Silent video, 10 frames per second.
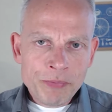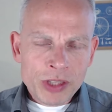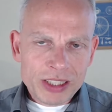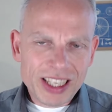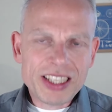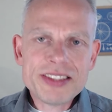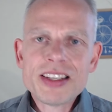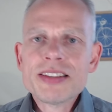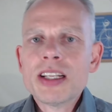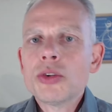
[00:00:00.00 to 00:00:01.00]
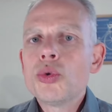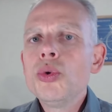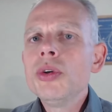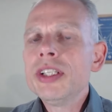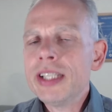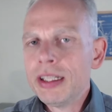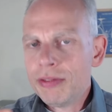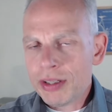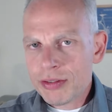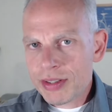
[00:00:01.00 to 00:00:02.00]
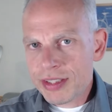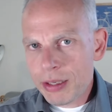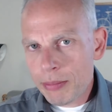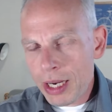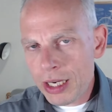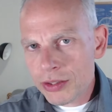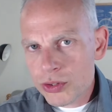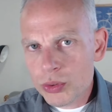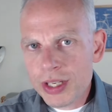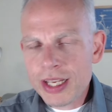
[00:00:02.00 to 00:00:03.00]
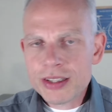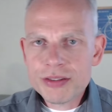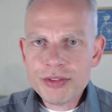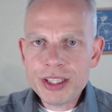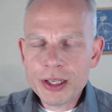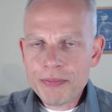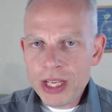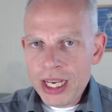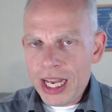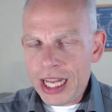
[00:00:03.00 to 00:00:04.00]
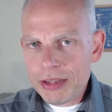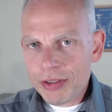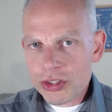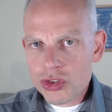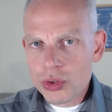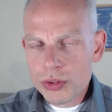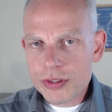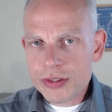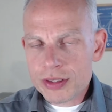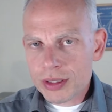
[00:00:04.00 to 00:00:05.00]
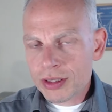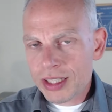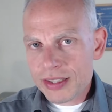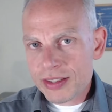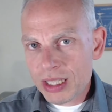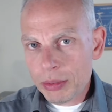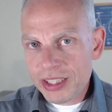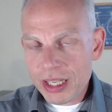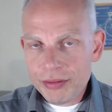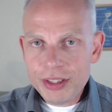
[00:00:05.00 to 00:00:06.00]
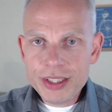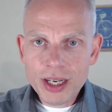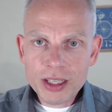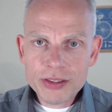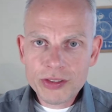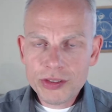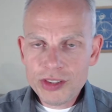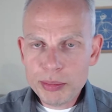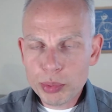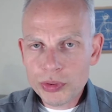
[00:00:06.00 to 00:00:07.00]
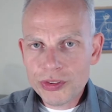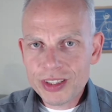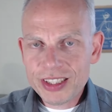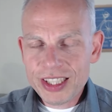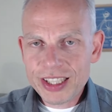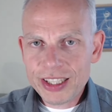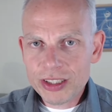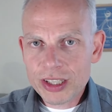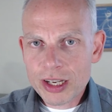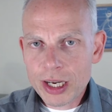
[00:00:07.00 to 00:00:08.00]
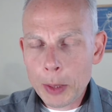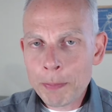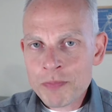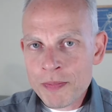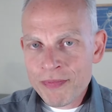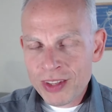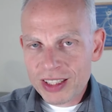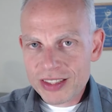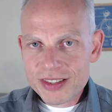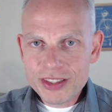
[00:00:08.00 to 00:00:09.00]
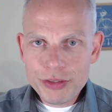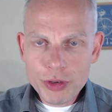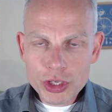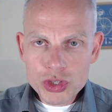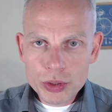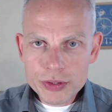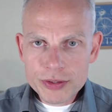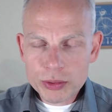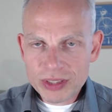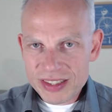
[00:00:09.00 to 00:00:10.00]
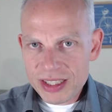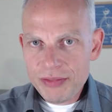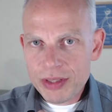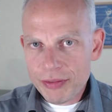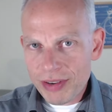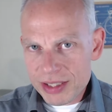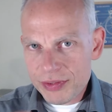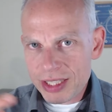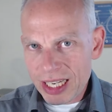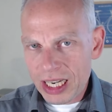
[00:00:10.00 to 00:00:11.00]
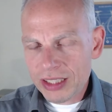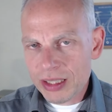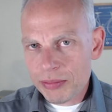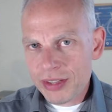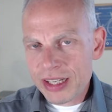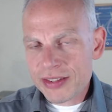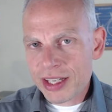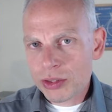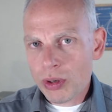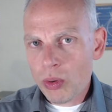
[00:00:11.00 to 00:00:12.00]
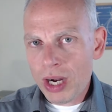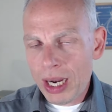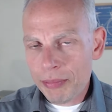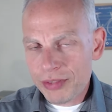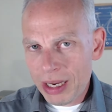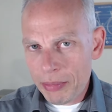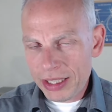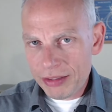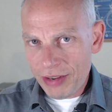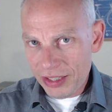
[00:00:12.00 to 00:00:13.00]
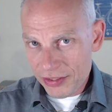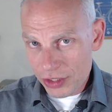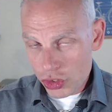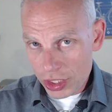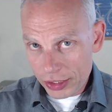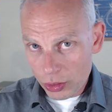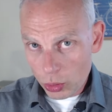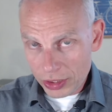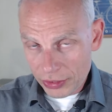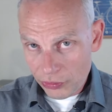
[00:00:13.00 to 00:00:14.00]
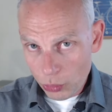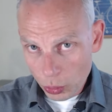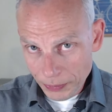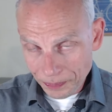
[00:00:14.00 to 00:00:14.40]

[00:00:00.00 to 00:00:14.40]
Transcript: dann ist das natürlich etwas, was den Markt zunächst wieder etwas stützt. Ja. Gestern aber die Nvidia-Aktie 7% in den Keller gegangen. Das ist nicht wirklich stützend und da sehen wir, was wir gerade im Tech-Sektor auch haben. Wir haben eine wahnsinnig starke Rotation